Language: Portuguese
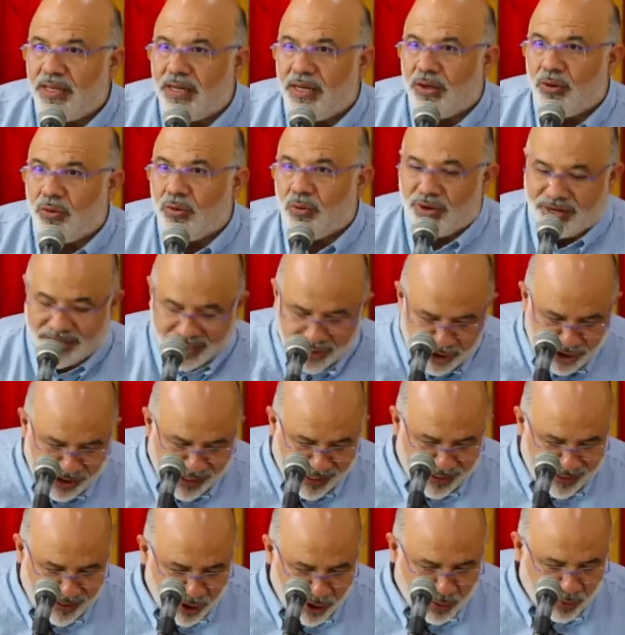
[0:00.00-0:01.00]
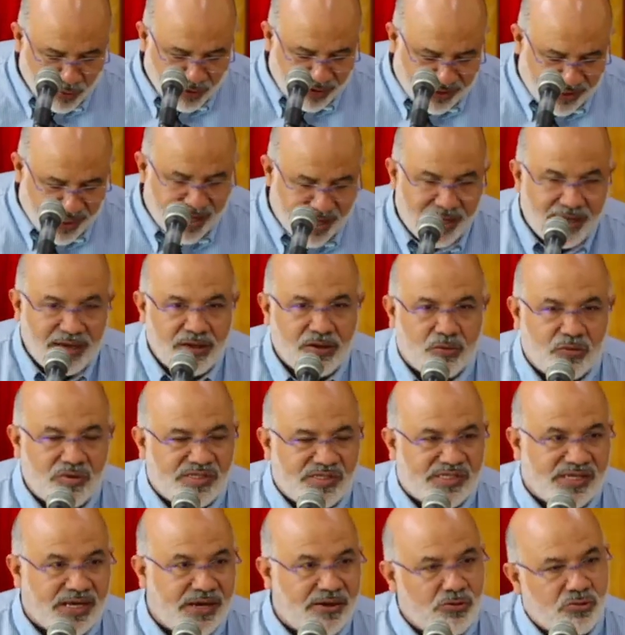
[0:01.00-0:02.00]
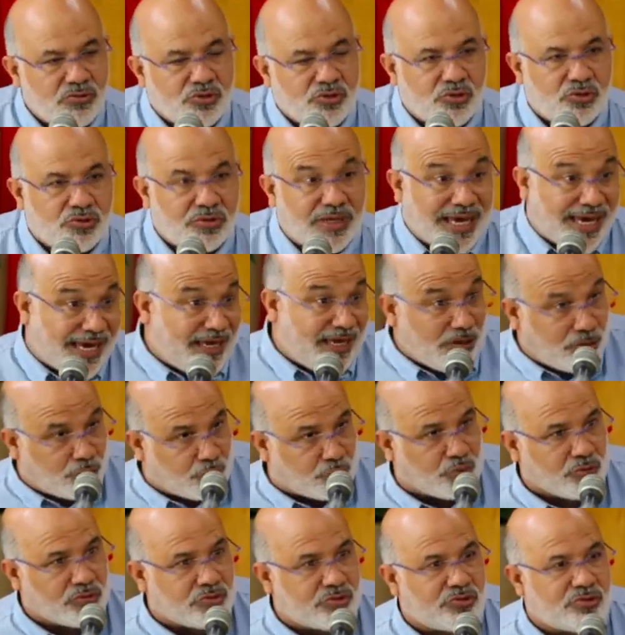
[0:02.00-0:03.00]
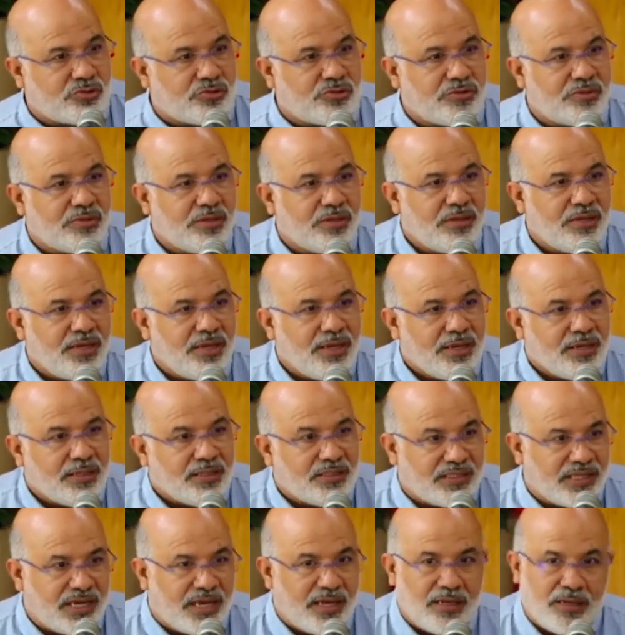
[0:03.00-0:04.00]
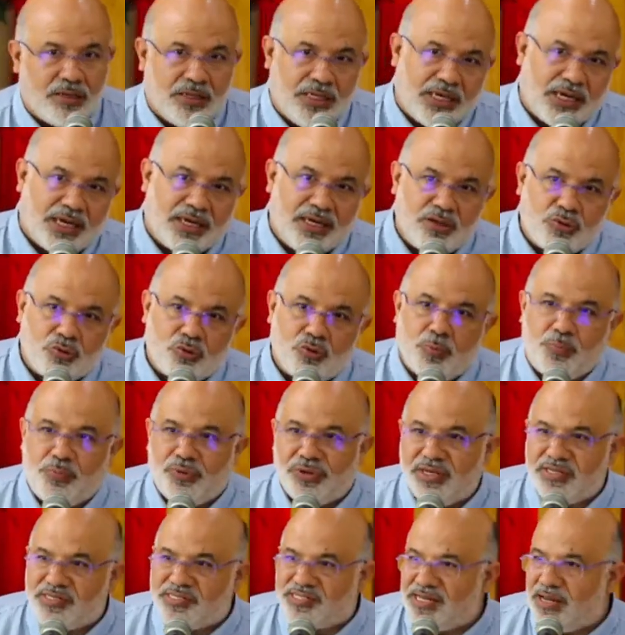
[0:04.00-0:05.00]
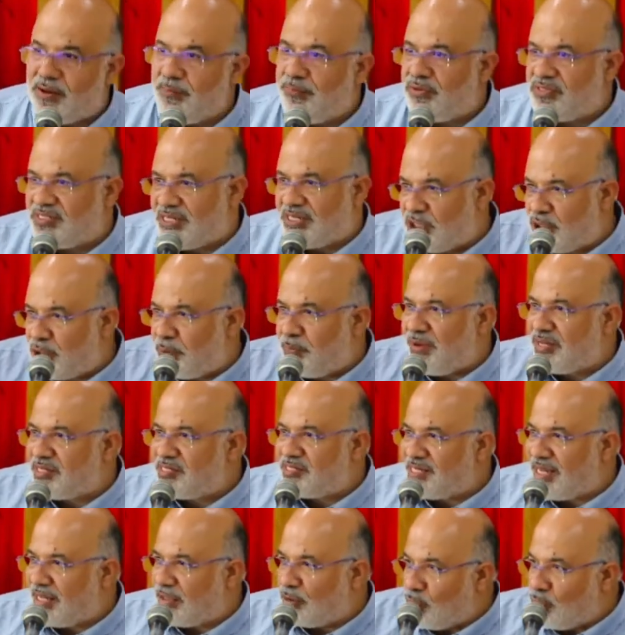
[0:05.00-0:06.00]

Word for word: o cristianismo tem os seus ritos. Tem, e rito, por exemplo, se a gente pensar no